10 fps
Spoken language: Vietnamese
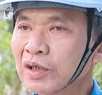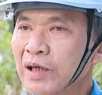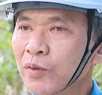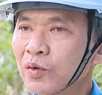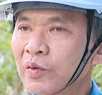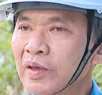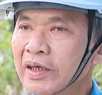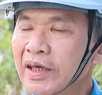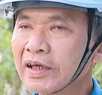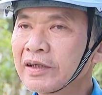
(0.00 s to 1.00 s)
cho cán bộ công nhân
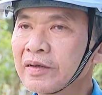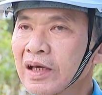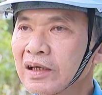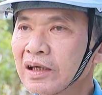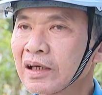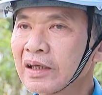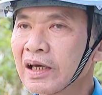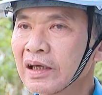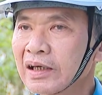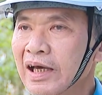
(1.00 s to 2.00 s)
viên, nhất là
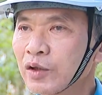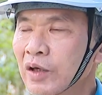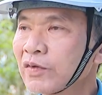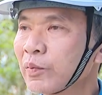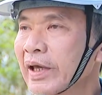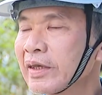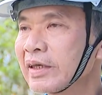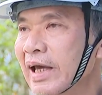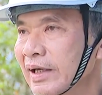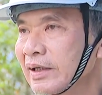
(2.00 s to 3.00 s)
về an toàn phòng cháy chữa
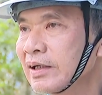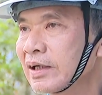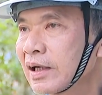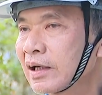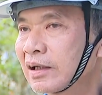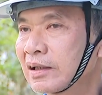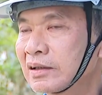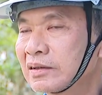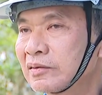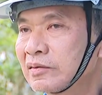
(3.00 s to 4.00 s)
cháy.
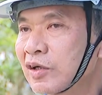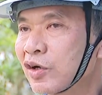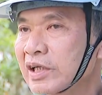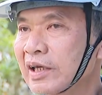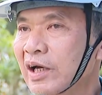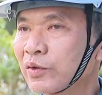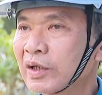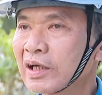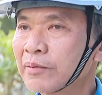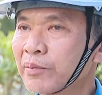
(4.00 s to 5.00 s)
Ờ, kho xăng dầu
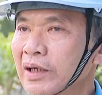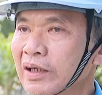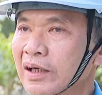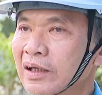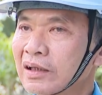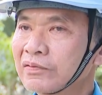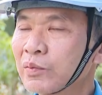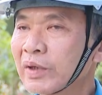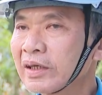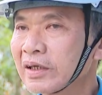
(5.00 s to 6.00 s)
thì đặc biệt là
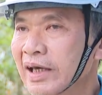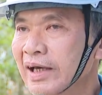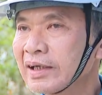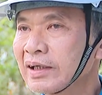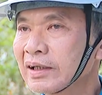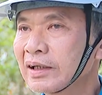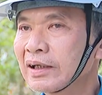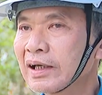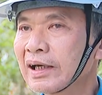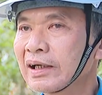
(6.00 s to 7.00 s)
phòng cháy chữa cháy. Cái
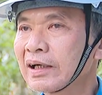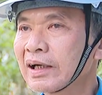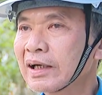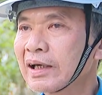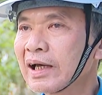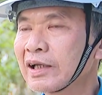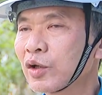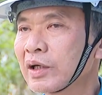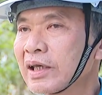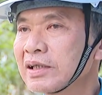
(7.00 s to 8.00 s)
thứ hai đó là cái an
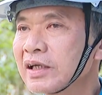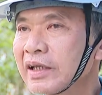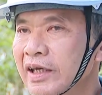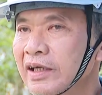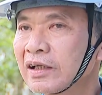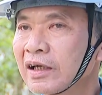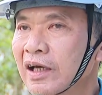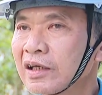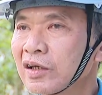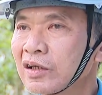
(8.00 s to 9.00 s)
toàn vệ sinh viên
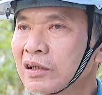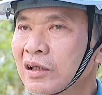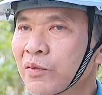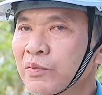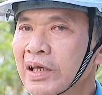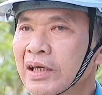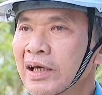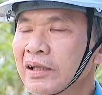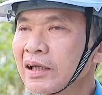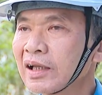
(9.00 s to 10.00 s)
để cho động viên
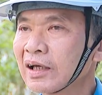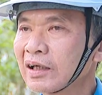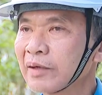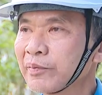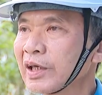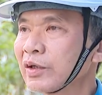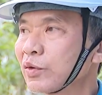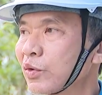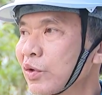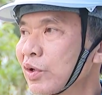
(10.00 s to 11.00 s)
cái tinh thần làm việc
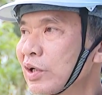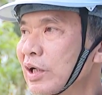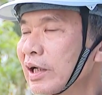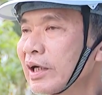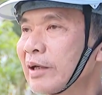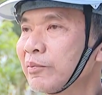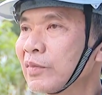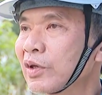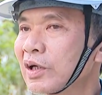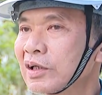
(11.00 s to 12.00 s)
của anh em
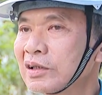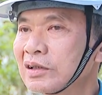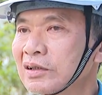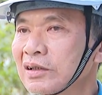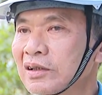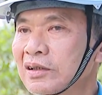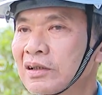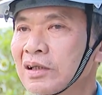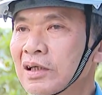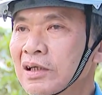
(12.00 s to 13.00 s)
cho nó ờ,
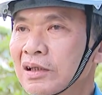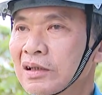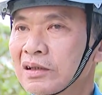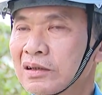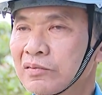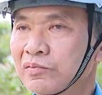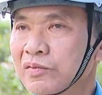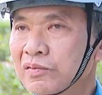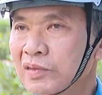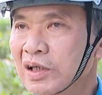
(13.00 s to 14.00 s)

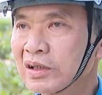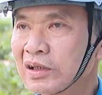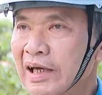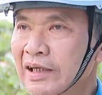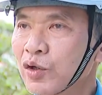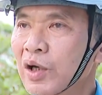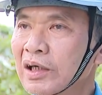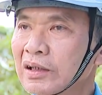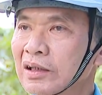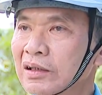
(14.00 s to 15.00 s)
được an
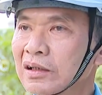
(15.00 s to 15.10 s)
toàn, được